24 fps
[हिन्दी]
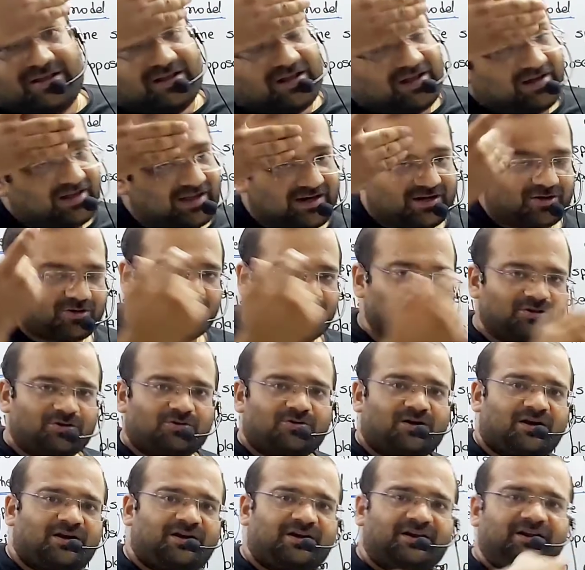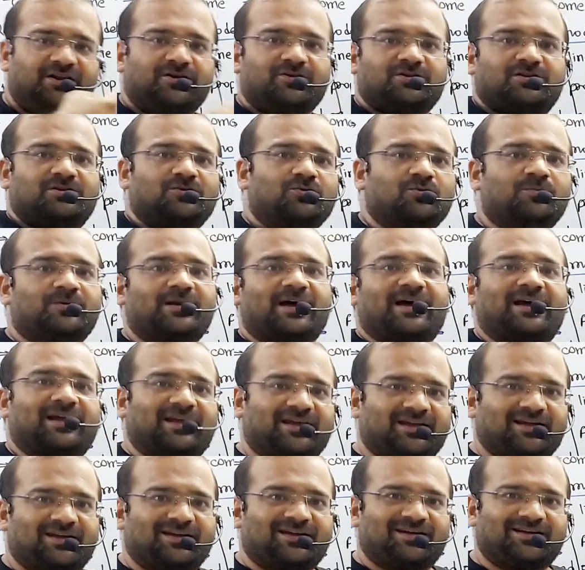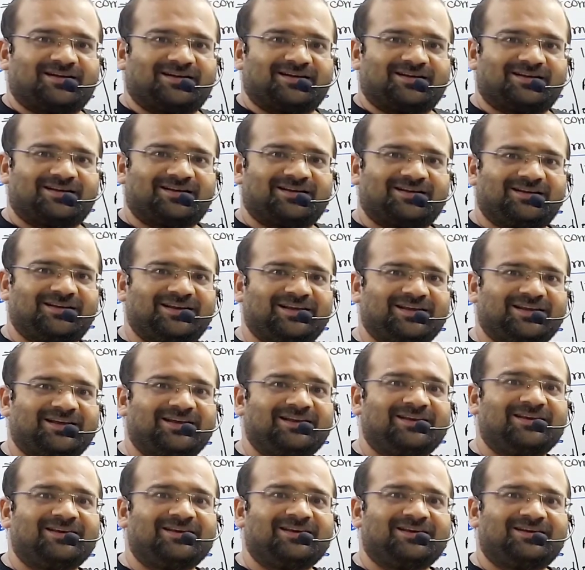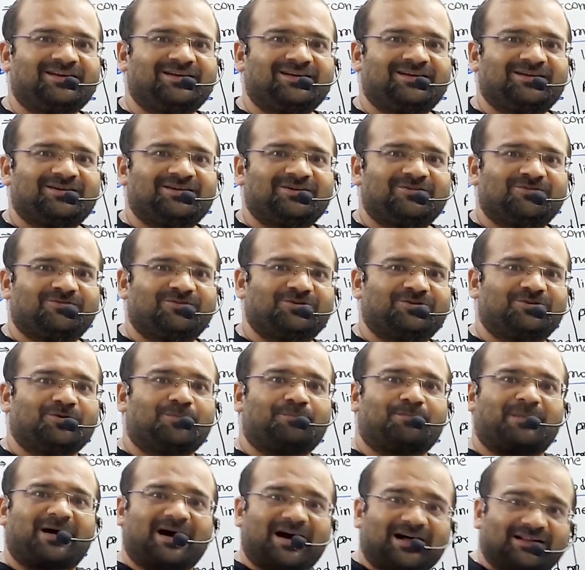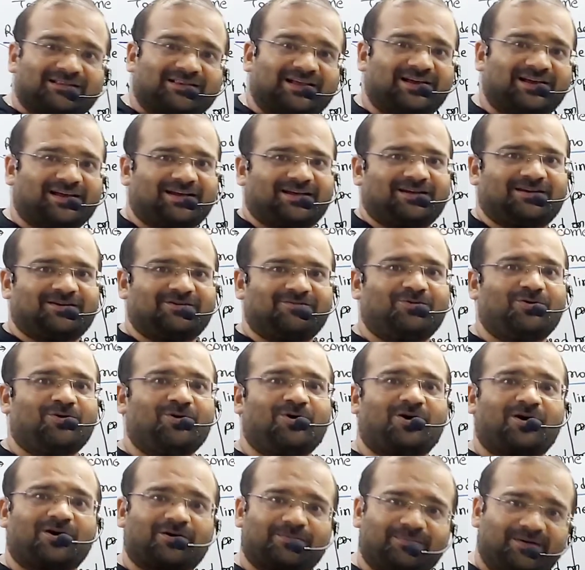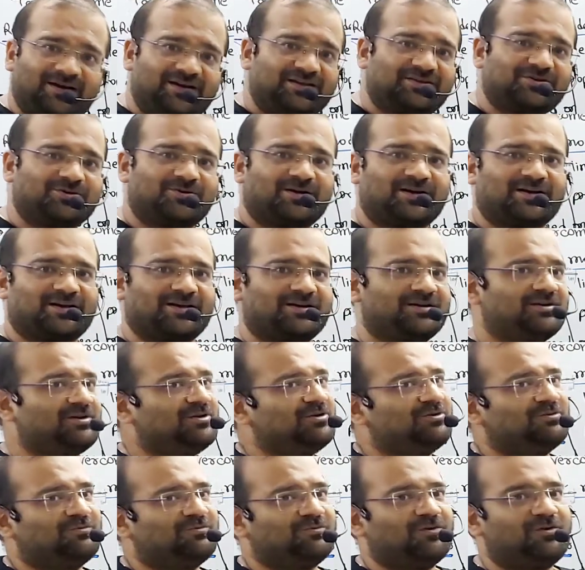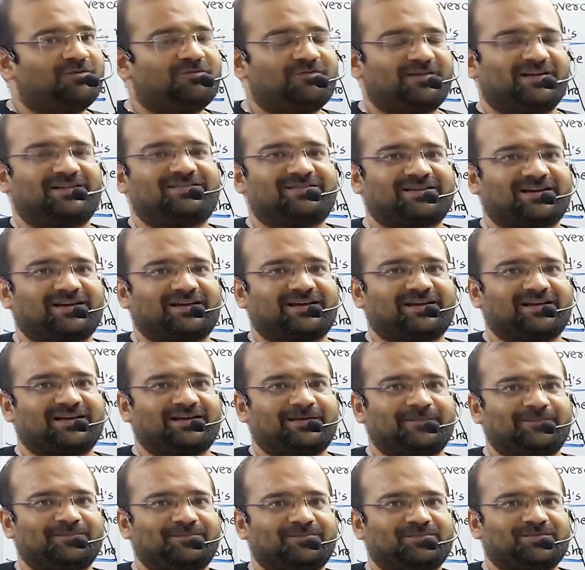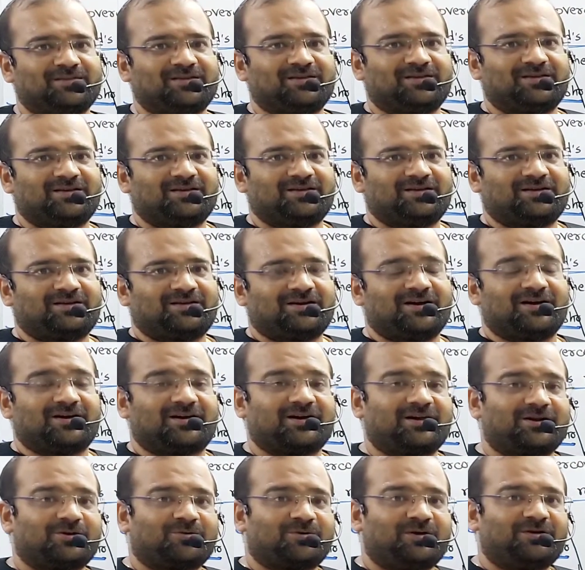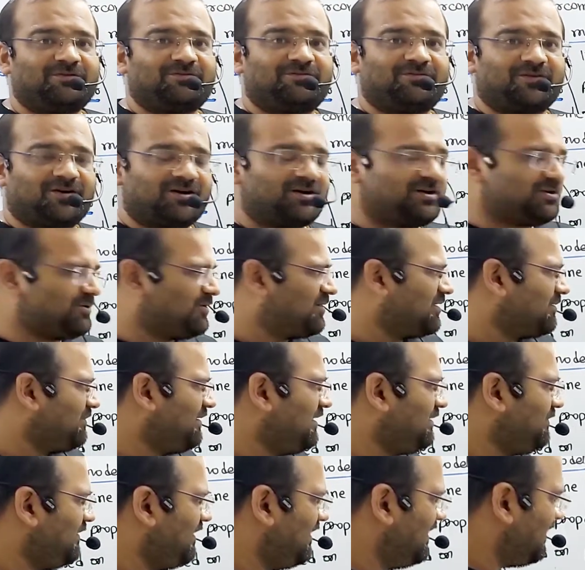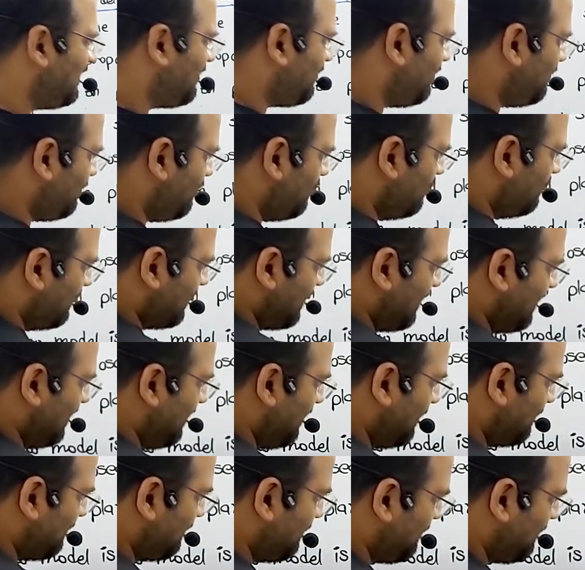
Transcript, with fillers: इलेक्ट्रॉन तो कंटिन्यूस घूम रहा है लेकिन वो जो पाथ है वो ऑर्बिट जो है वो फिक्स रहेगी अगर कोई फर्स्ट ऑर्बिट में इलेक्ट्रॉन घूम रहा है ना